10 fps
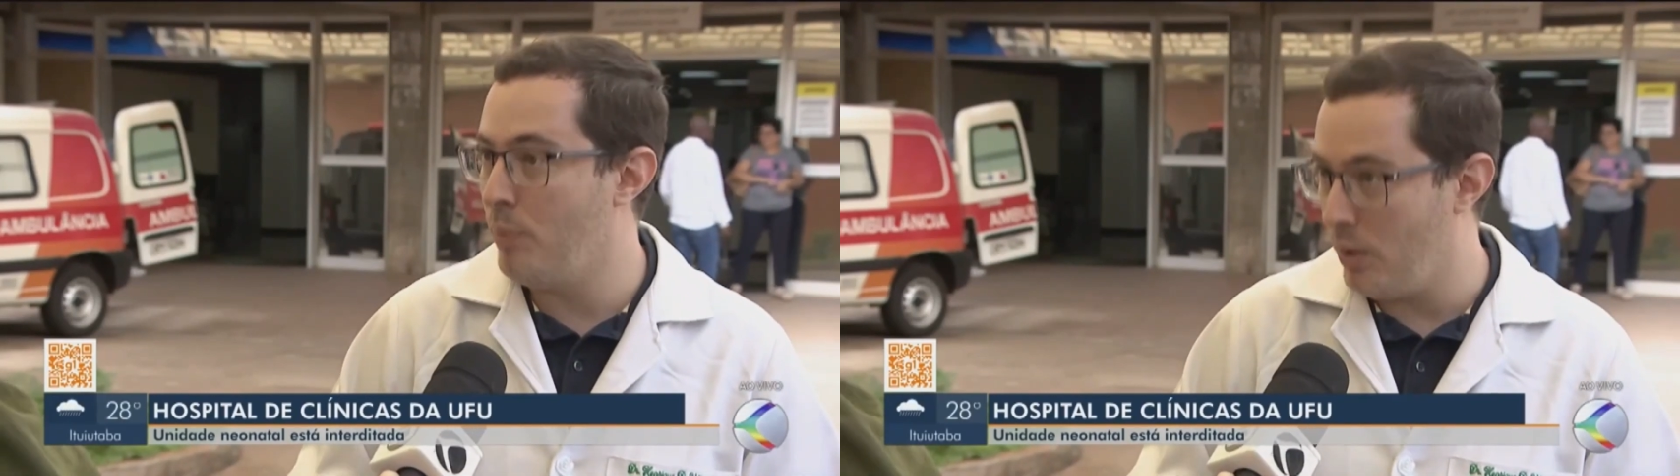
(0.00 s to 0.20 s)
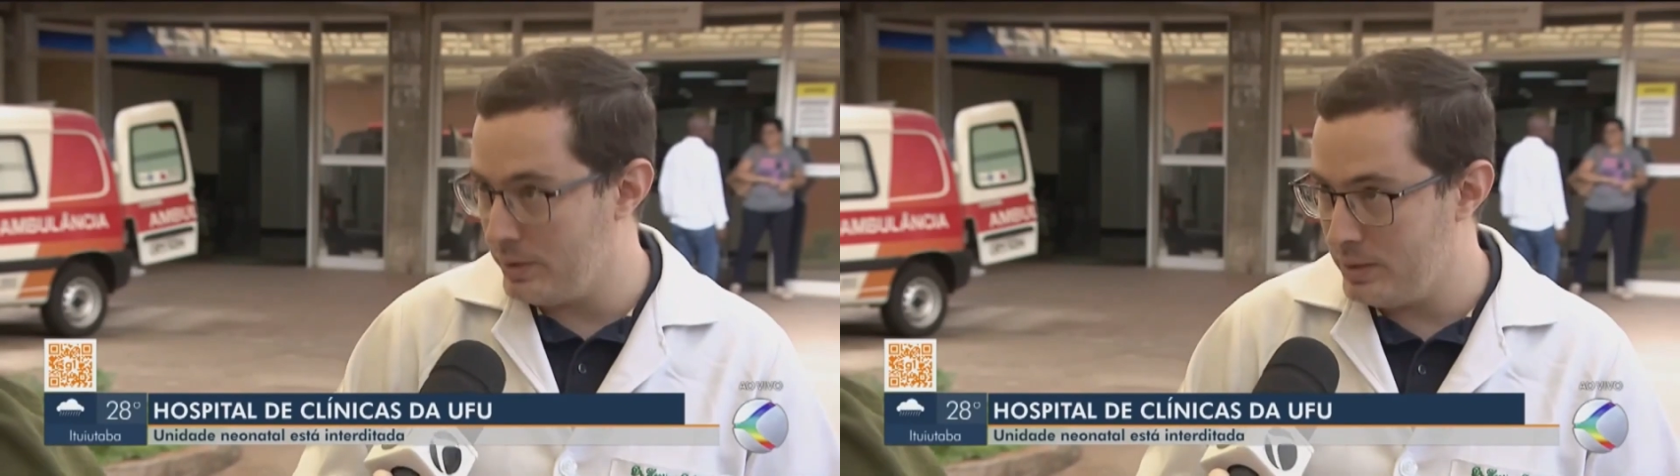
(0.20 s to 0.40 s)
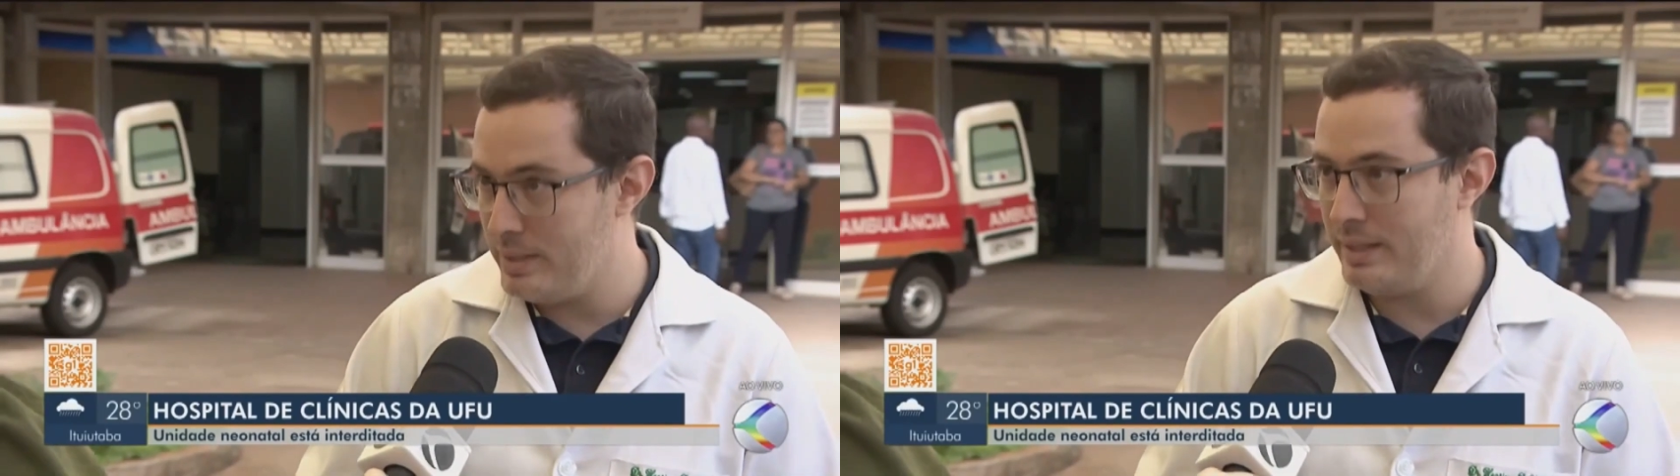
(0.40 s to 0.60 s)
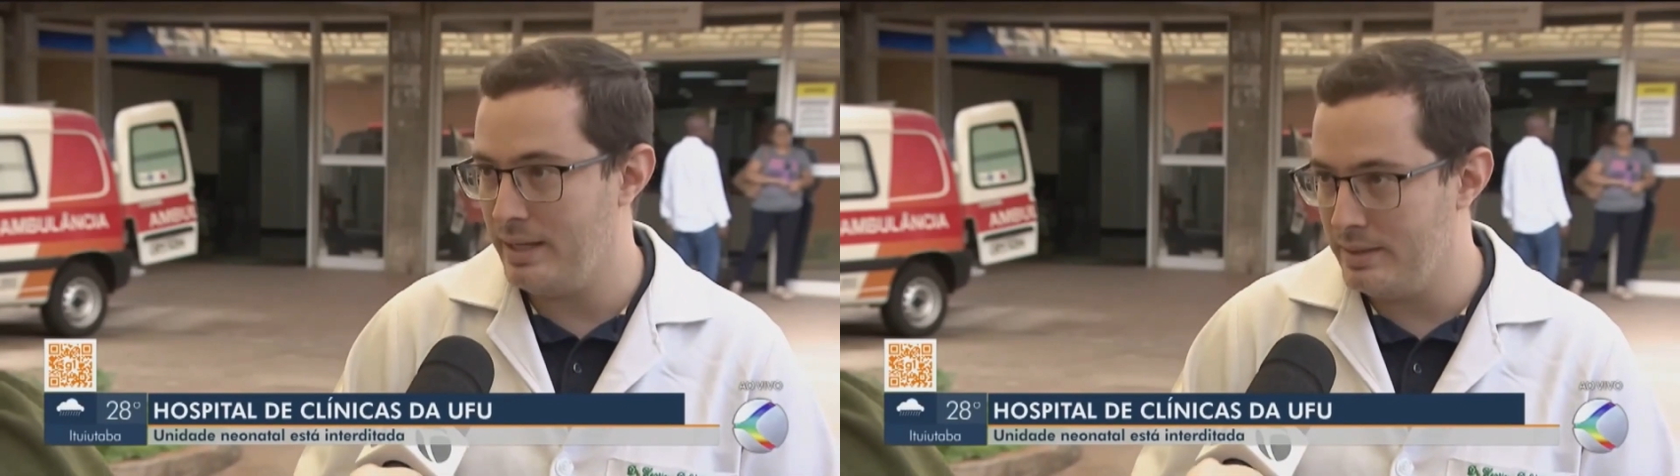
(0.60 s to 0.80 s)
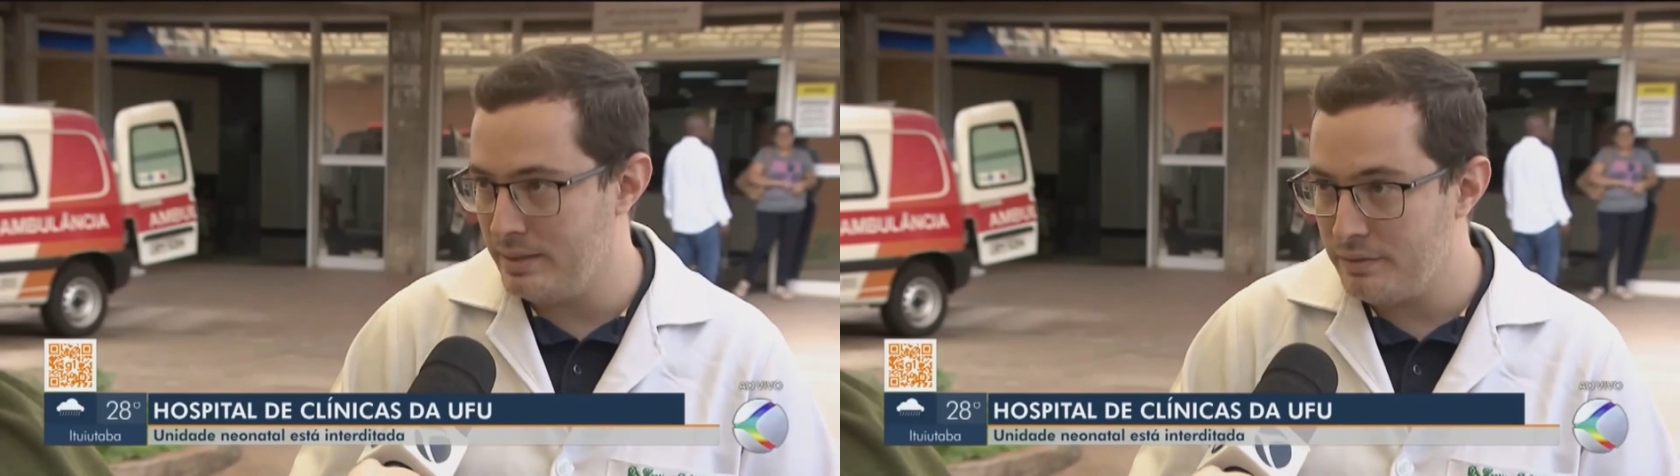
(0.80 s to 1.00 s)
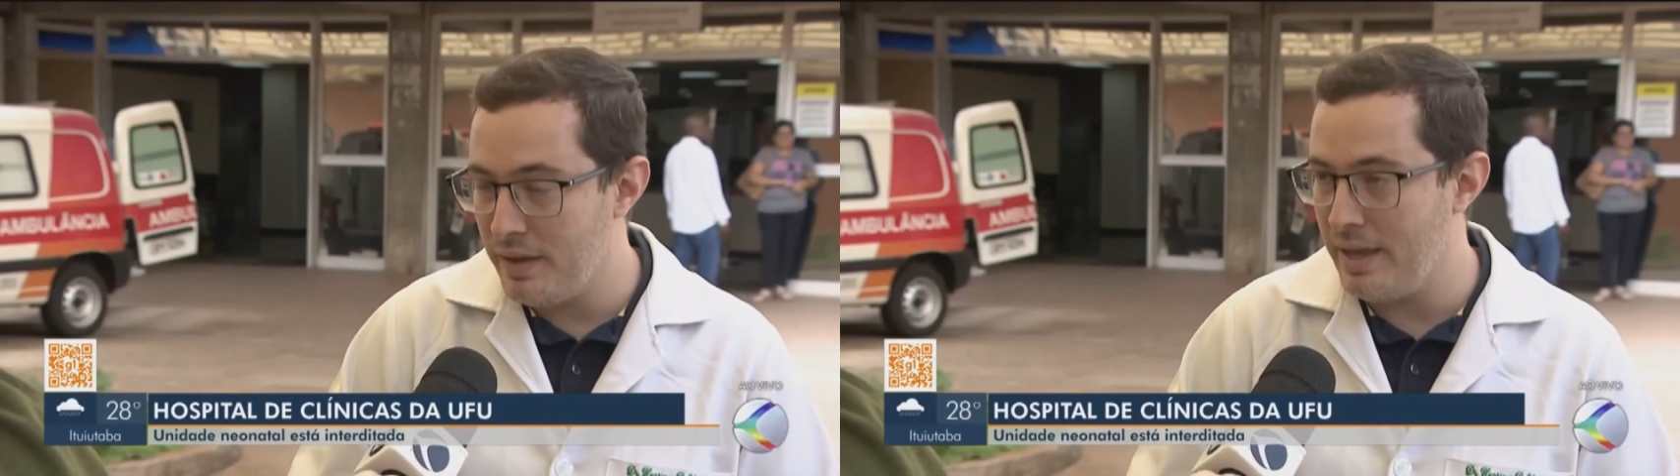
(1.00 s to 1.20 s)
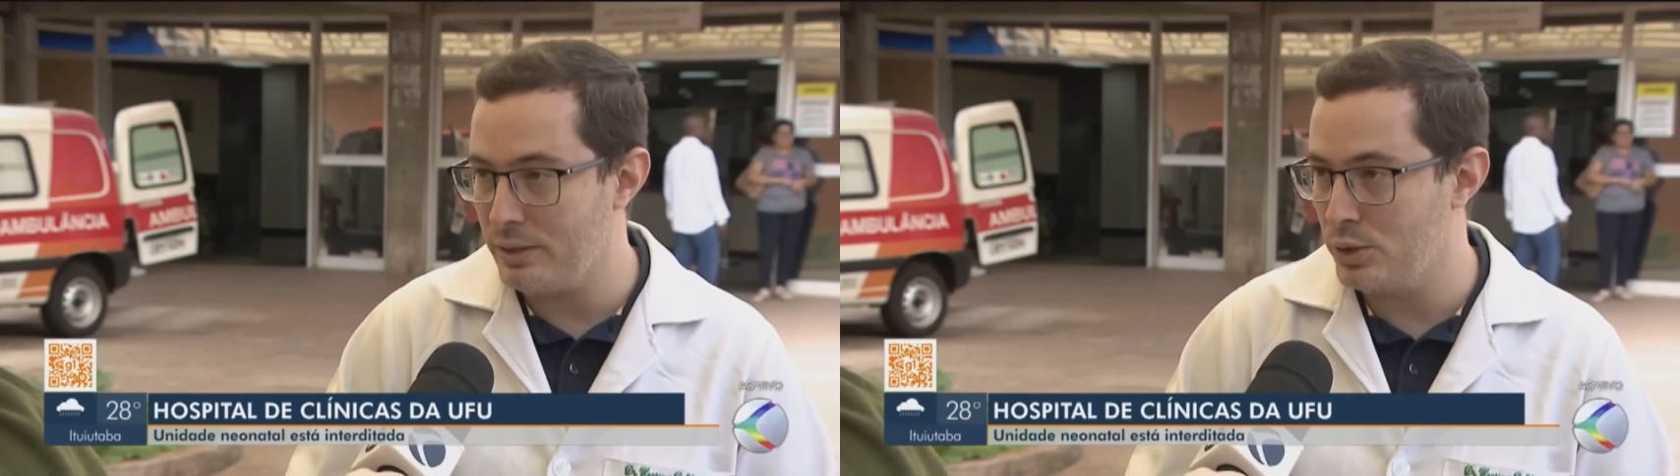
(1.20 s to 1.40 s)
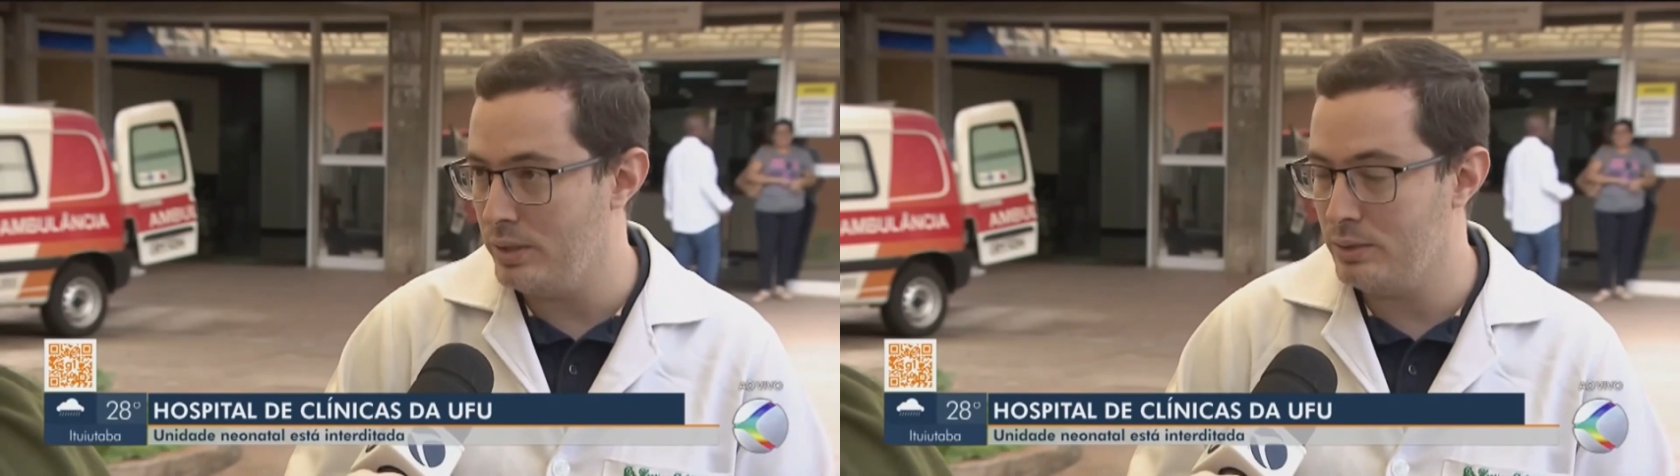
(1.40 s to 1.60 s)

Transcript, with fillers: Pode ser que ele se infecte.